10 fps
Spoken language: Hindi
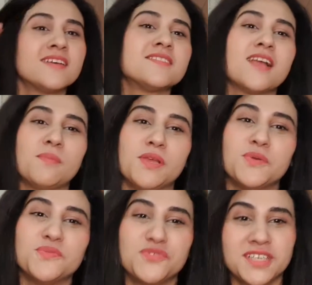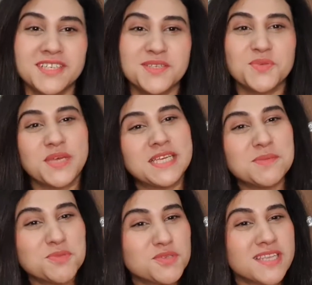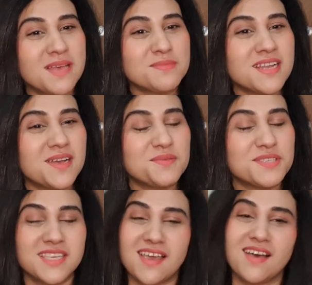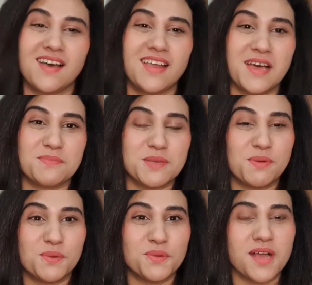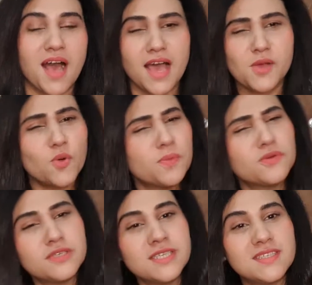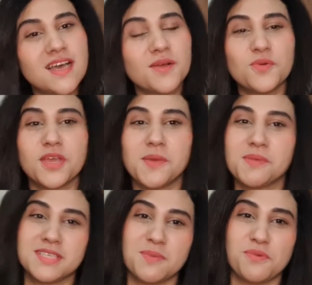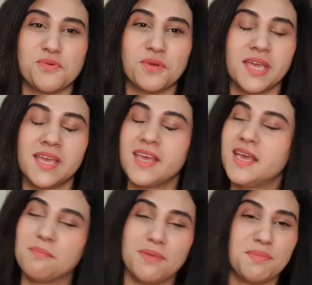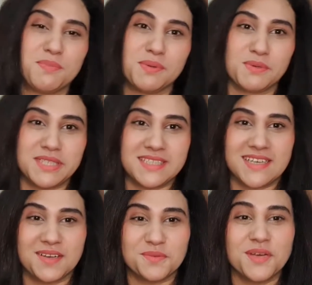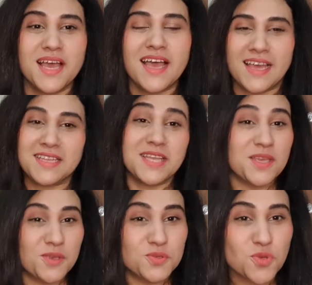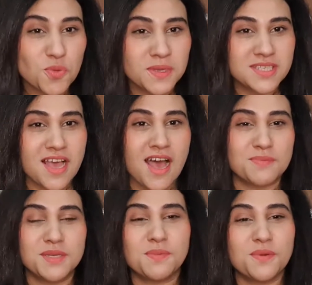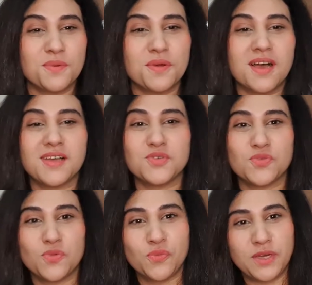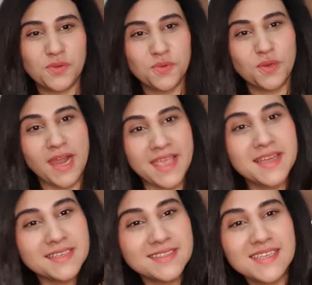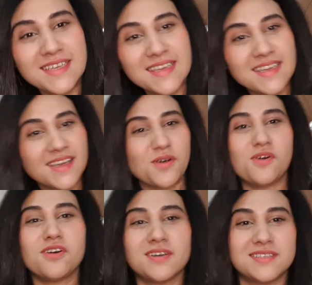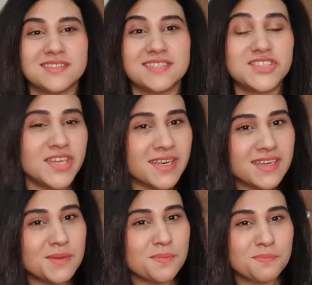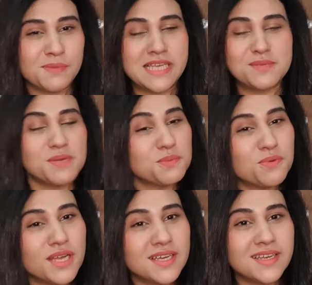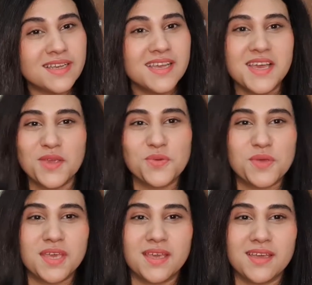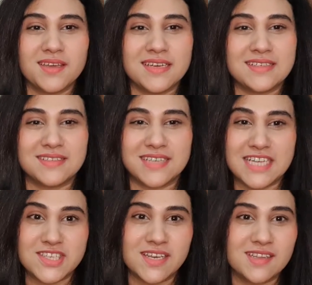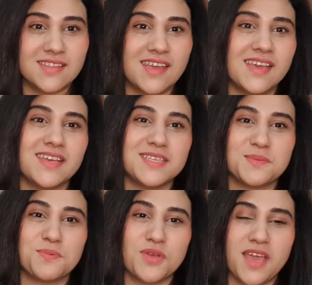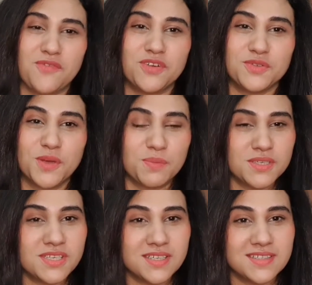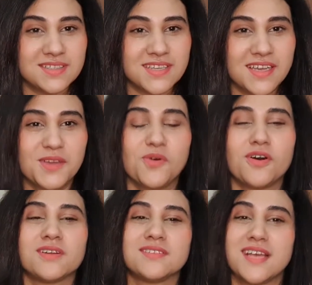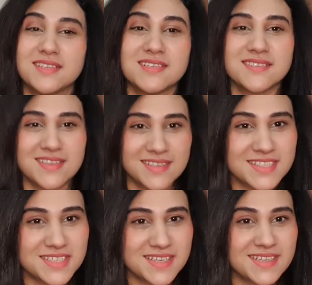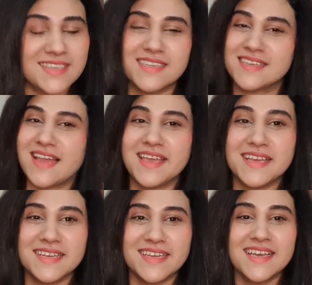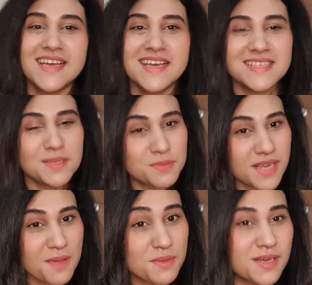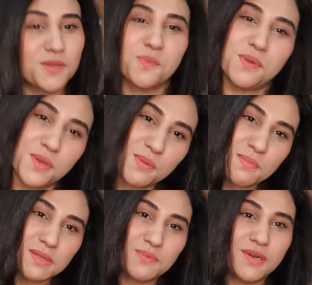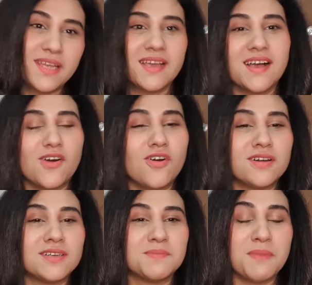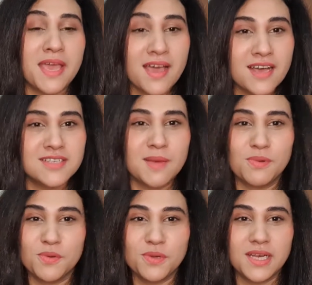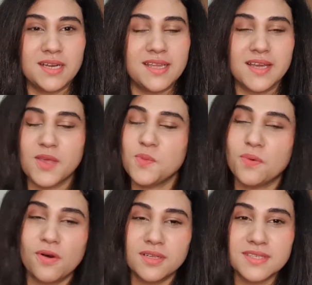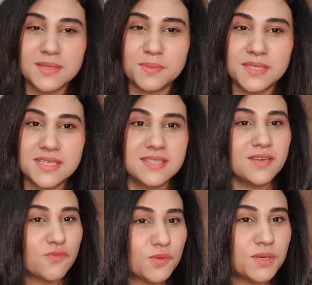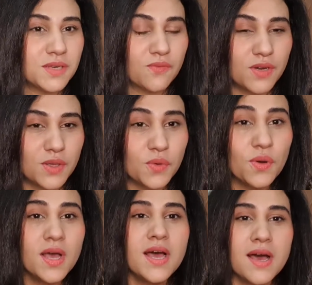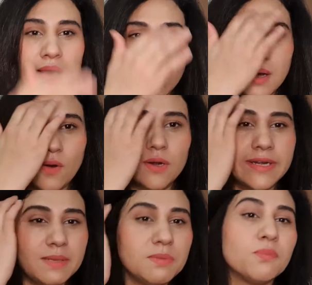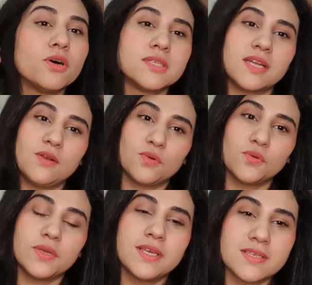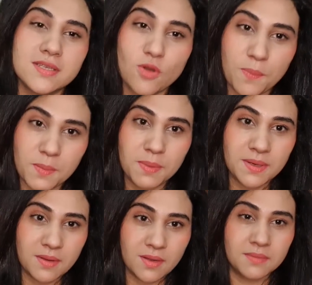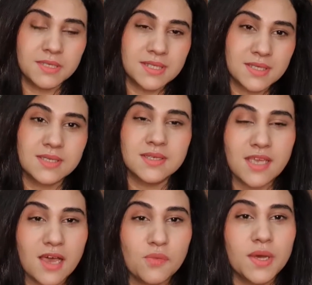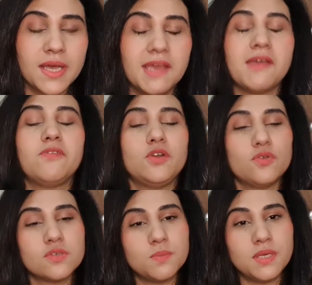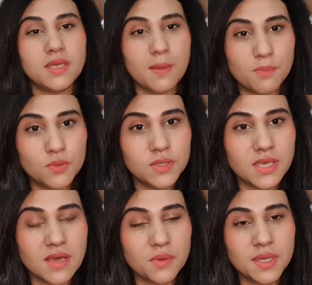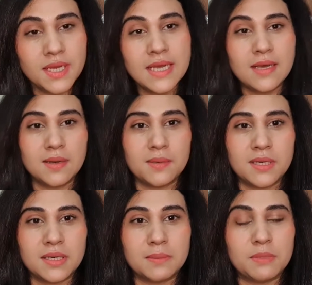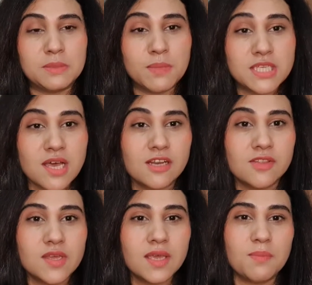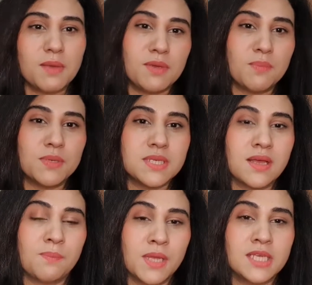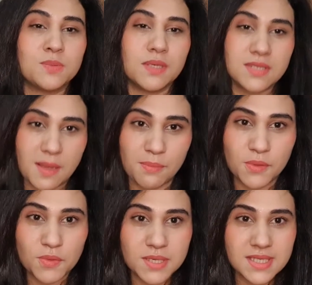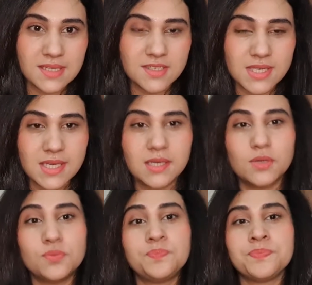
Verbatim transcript: असलम फ्रेंड्स वेलकम टू सैम्स लाउंज क्या हाल है आप सब लोगों का आई होप बिल्कुल ठीक ठाक होंगे मज़े में होंगे मैं भी बिल्कुल ठीक ठाक हूँ एंड थैंक यू सो मच आप सब लोगों का जो वीडियो को लाइक करते हैं और शेयर करना प्लीज़ मत भूला करें क्योंकि अच्छा लगता है जब कोई एफर्ट को अप्रिशिएट करता है और ज़्यादा से ज़्यादा शेयर करें लाइक करें सब्सक्राइब करना तो बिल्कुल भी मत भूलिएगा और मैं आज आप लोगों के लिए लेकर आई हूँ बहुत ही ज़बरदस्त इन्फॉर्मेटिव वीडियो ऑलरेडी भी बहुत सारे लोगों ने इस टॉपिक पर डिस्कस किया हुआ है वीडियोज़ भी अपलोड किया हुआ है बट मैं चाह रही थी कि मैं भी अपने अपना एक्सपीरियंस आप लोगों के साथ शेयर करूँ